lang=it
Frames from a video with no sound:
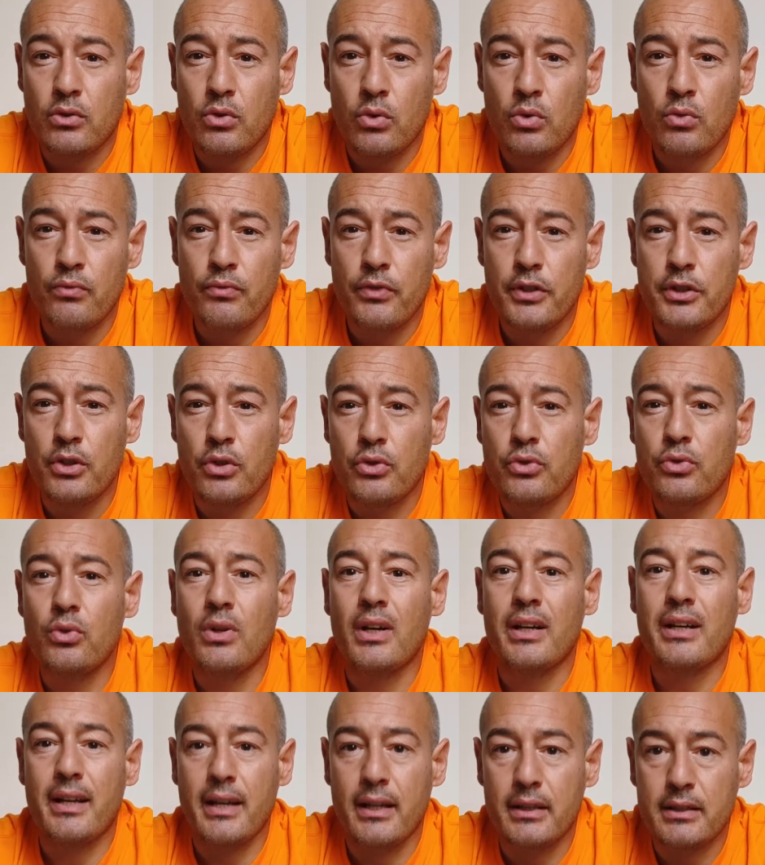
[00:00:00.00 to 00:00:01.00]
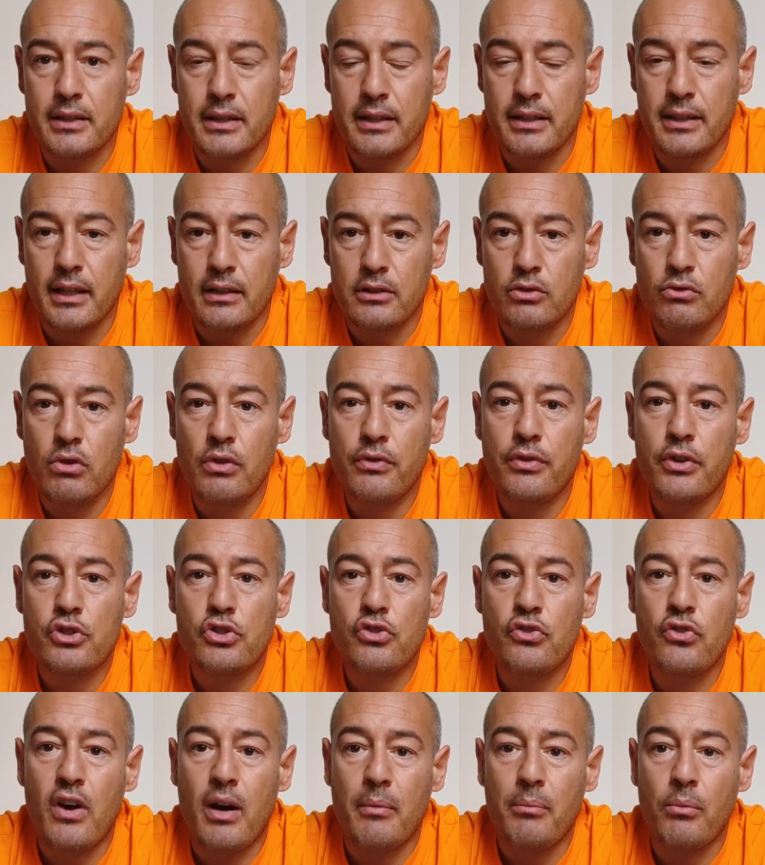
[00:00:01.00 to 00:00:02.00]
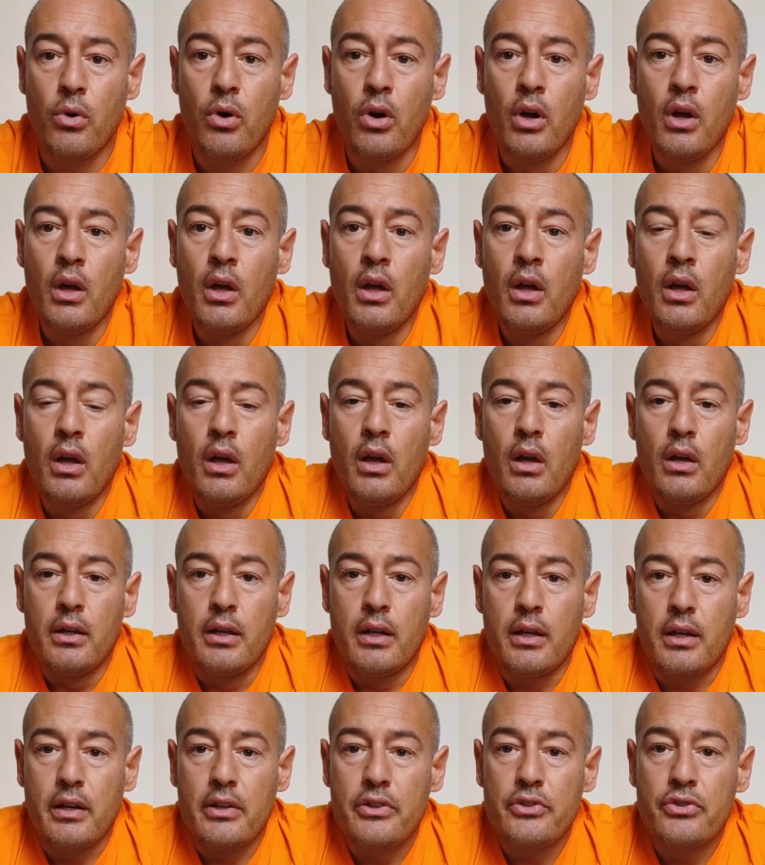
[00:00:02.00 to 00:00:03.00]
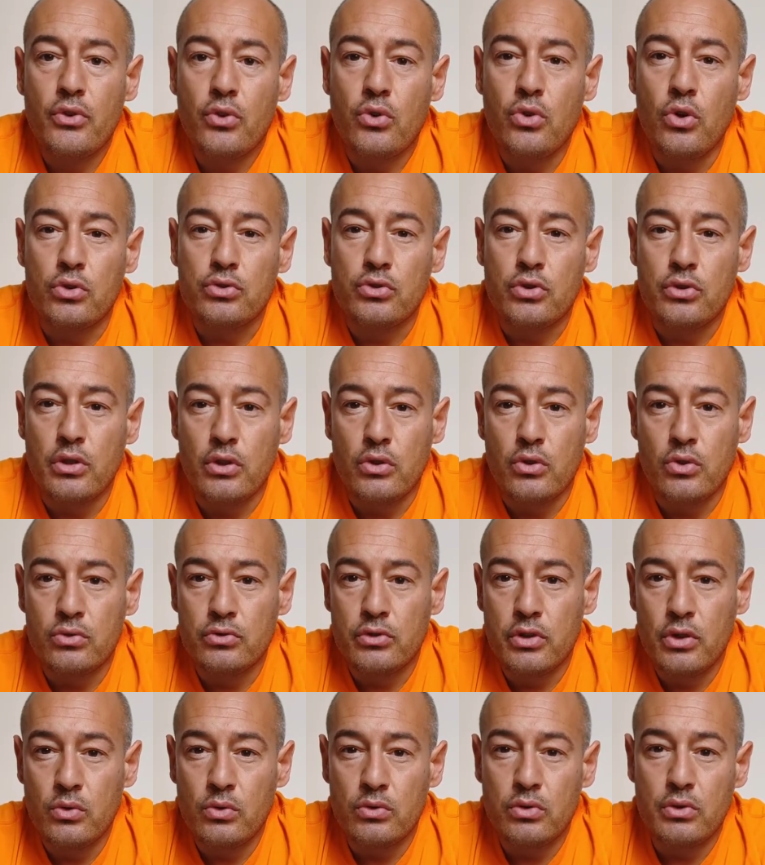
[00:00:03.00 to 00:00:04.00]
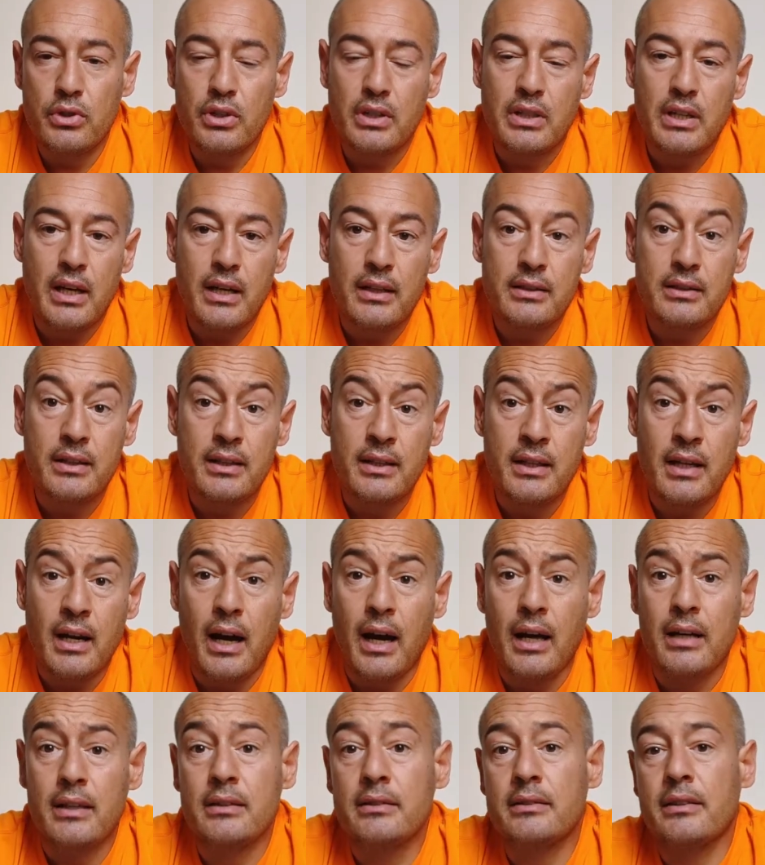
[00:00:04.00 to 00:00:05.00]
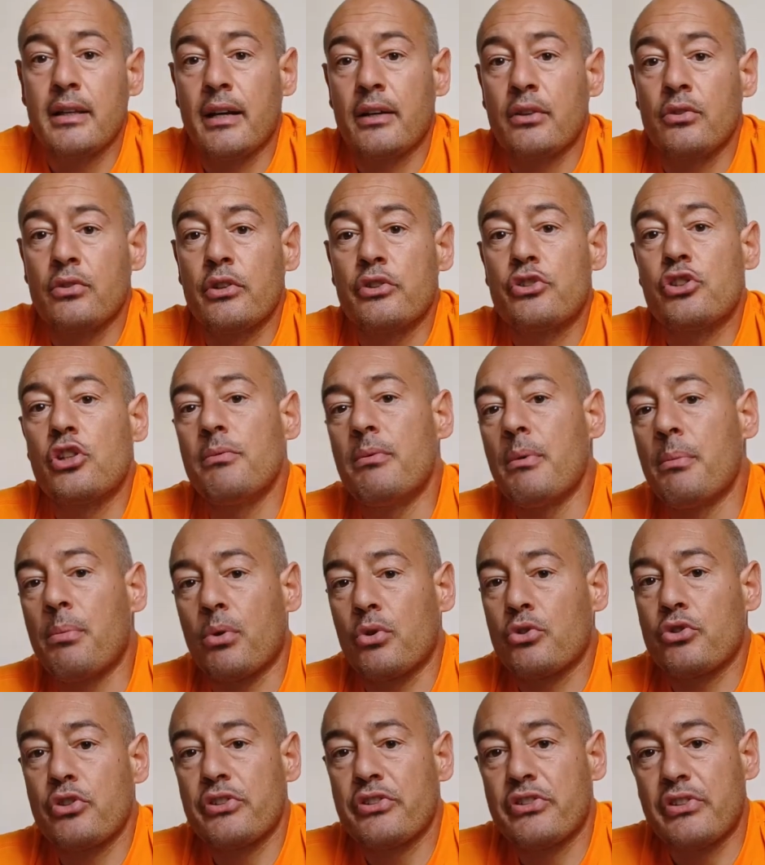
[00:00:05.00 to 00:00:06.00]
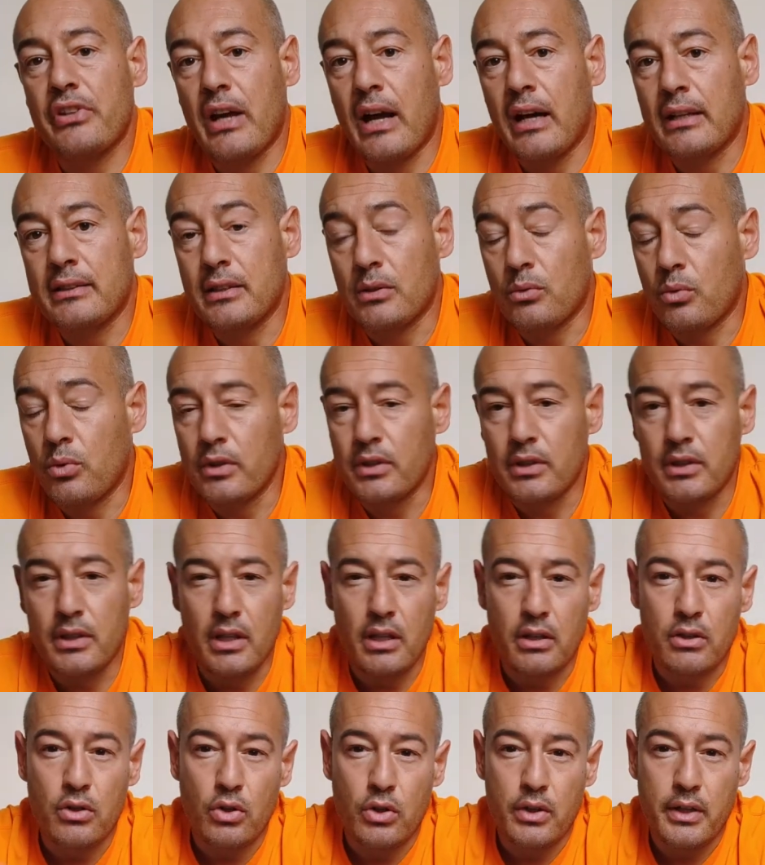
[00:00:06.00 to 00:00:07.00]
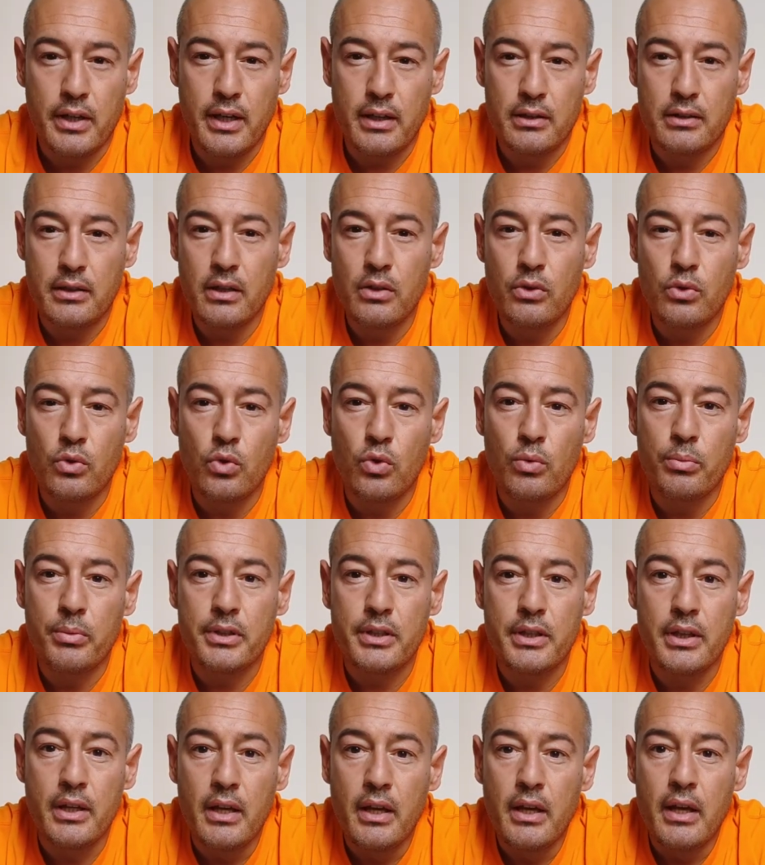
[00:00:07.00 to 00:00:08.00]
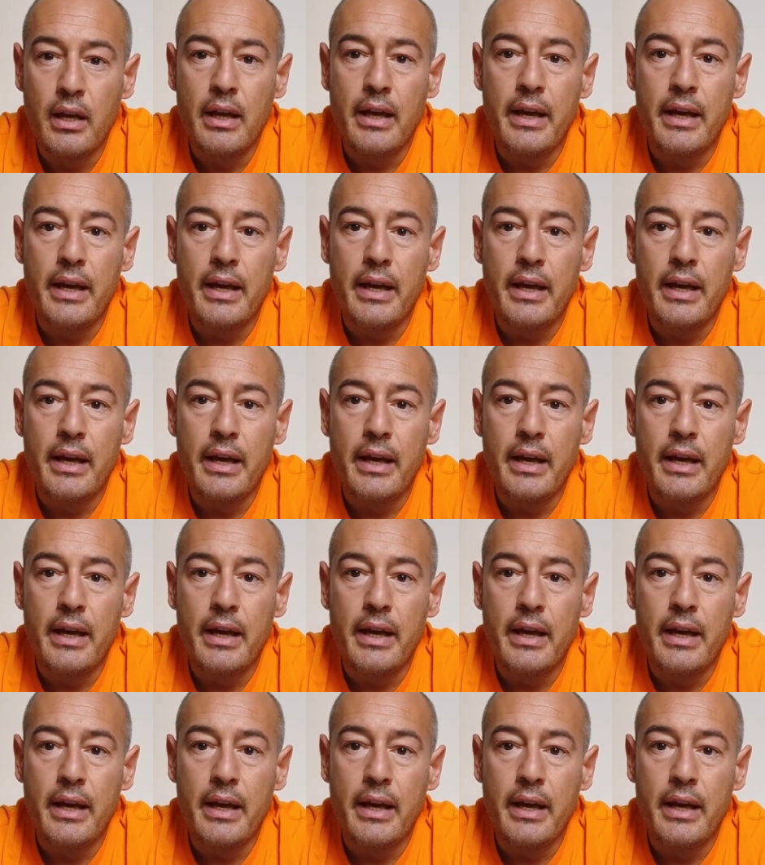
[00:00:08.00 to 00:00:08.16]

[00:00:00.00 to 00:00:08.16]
con un video sulla creatina dove facevamo il resoconto del contenuto di creatina all'interno dei cibi processati, quindi le crocchette e gli umidi,